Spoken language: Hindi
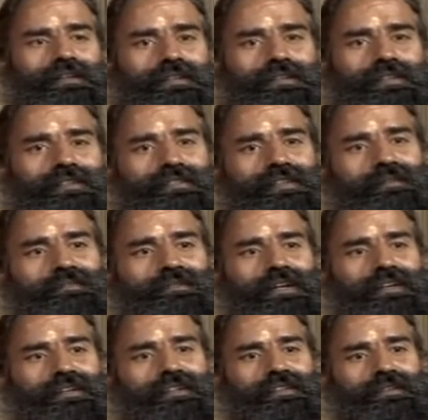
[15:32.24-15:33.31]
इससे हम
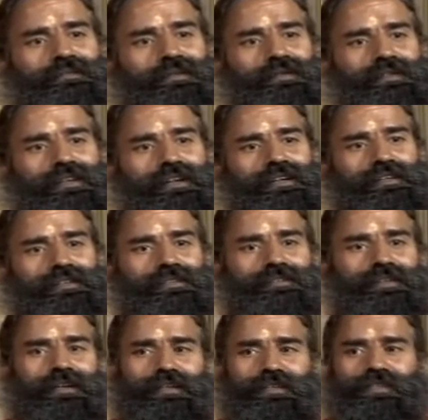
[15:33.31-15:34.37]
जागृति भूतानी
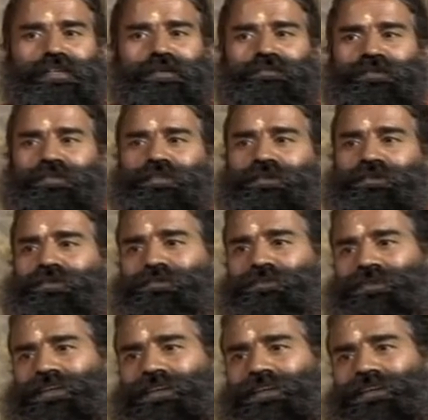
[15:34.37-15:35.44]
सा निशा पुष्य तो
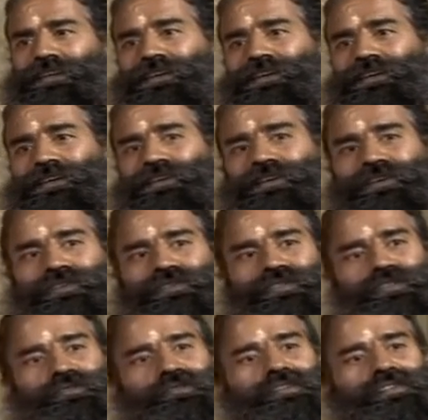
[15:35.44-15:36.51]
मने
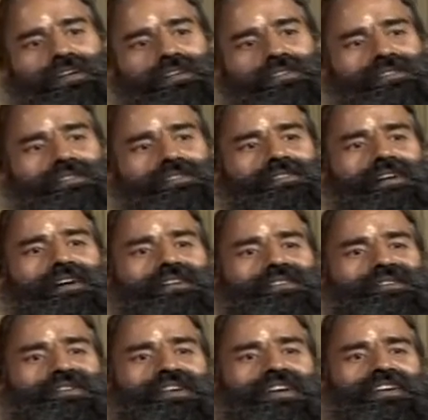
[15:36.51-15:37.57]
जिसमें सारा संसार
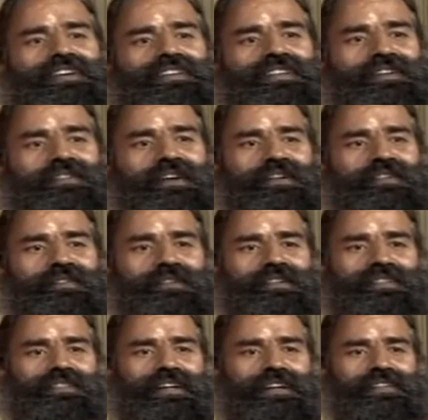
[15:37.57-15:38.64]
सोया रहता है वहाँ
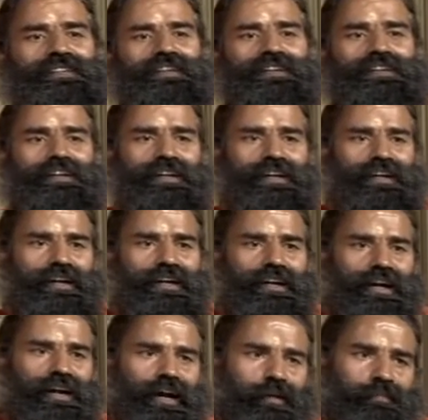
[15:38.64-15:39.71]
योगी जागता है
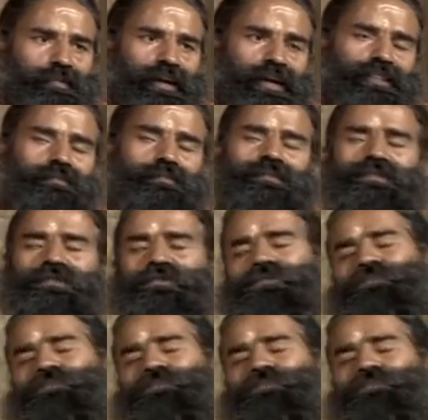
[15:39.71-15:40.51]
अपने आत्म स्वरूप